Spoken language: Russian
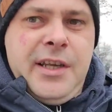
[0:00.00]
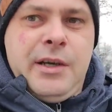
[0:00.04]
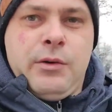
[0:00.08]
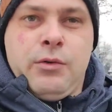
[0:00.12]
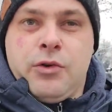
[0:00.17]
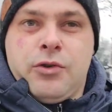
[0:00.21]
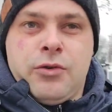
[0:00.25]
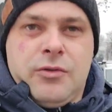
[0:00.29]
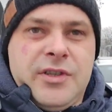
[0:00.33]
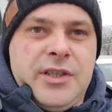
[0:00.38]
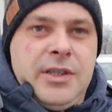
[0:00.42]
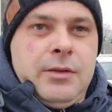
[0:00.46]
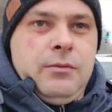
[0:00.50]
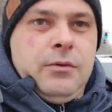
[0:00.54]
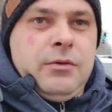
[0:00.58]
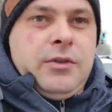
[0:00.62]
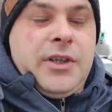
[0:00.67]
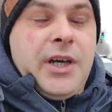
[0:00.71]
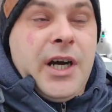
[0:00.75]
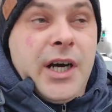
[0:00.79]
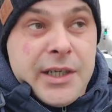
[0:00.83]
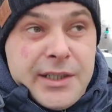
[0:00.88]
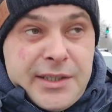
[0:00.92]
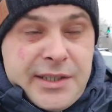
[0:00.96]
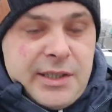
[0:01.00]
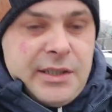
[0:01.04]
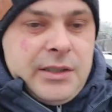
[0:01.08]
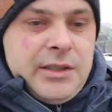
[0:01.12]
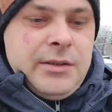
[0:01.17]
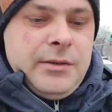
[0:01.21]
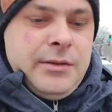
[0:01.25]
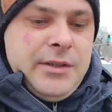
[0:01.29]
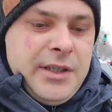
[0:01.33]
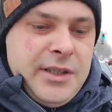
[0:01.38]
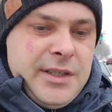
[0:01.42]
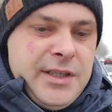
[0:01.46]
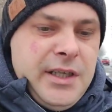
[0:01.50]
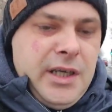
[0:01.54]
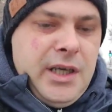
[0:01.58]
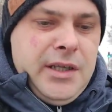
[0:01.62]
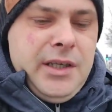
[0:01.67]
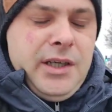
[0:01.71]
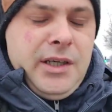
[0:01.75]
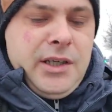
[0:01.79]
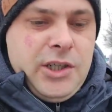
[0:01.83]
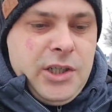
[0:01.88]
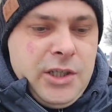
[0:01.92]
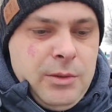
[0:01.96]
Девушку зовут Катя, если
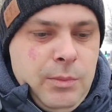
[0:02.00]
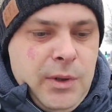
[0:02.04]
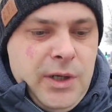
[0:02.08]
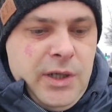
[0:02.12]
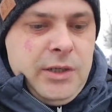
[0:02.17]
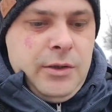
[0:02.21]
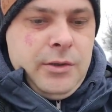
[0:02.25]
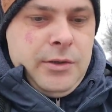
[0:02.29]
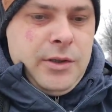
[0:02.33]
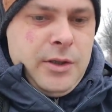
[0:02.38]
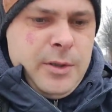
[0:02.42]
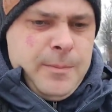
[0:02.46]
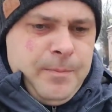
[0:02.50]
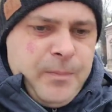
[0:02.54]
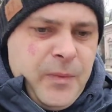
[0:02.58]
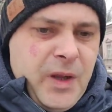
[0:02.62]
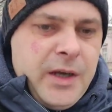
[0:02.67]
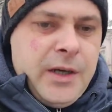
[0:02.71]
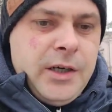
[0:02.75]
я не ошибаюсь.